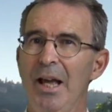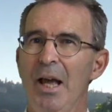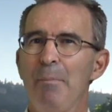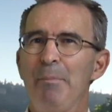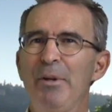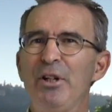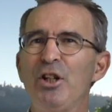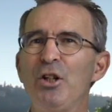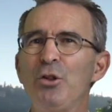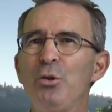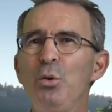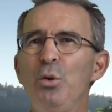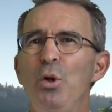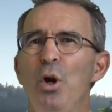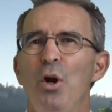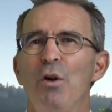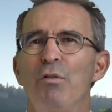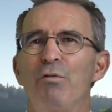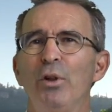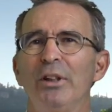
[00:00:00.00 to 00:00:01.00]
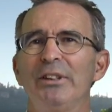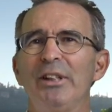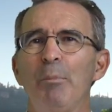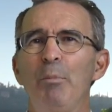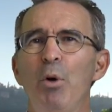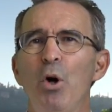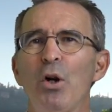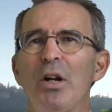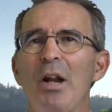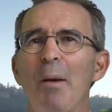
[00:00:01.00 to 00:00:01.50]
Mais Jésus voit
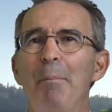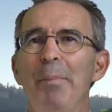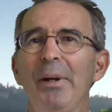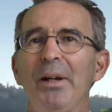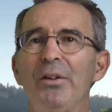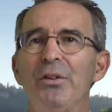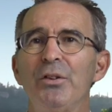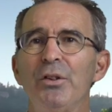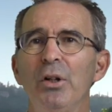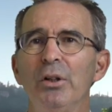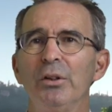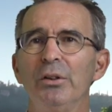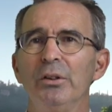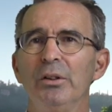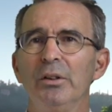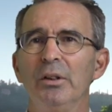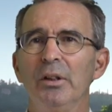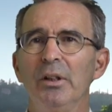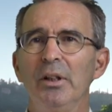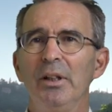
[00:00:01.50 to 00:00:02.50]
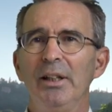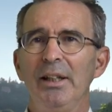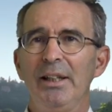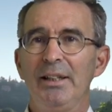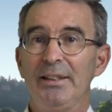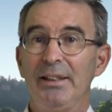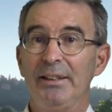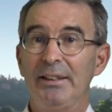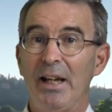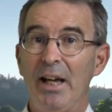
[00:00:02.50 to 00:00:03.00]
d'abord la personne et
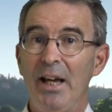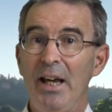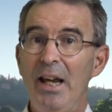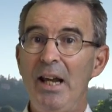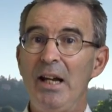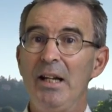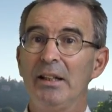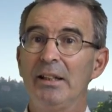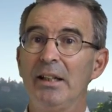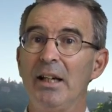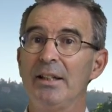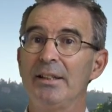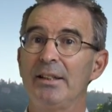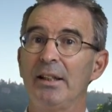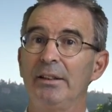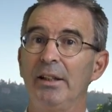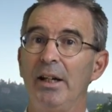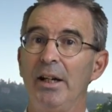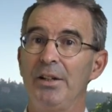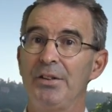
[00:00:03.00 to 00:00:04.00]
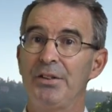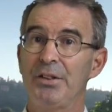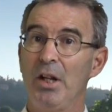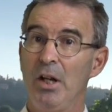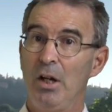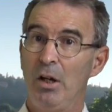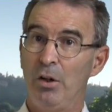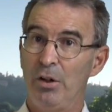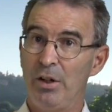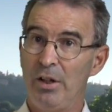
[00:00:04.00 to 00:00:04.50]
c'est à elle qu'il s'adresse
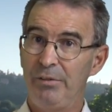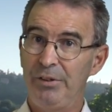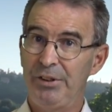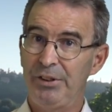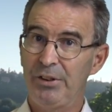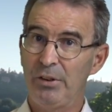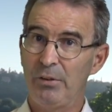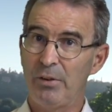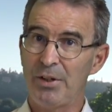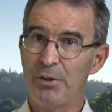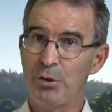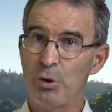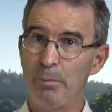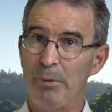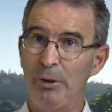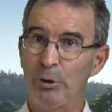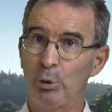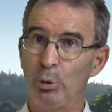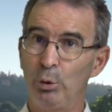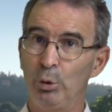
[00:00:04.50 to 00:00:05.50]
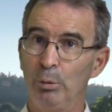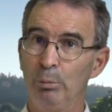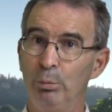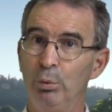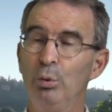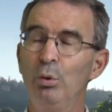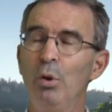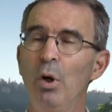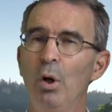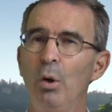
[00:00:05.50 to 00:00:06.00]
en l'invitant à se mettre
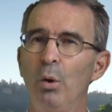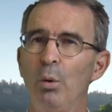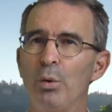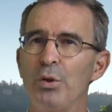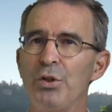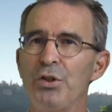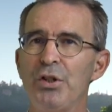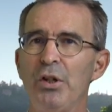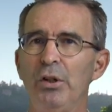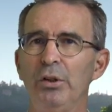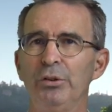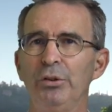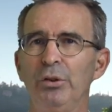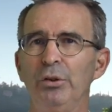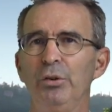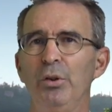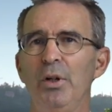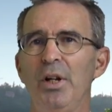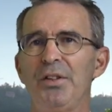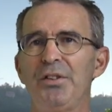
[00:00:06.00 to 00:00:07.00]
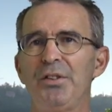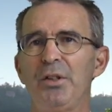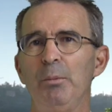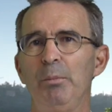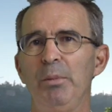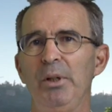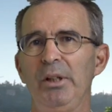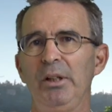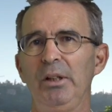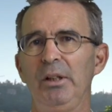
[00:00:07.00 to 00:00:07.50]
debout au centre de
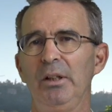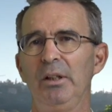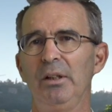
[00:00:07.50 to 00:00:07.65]
l'assemblée.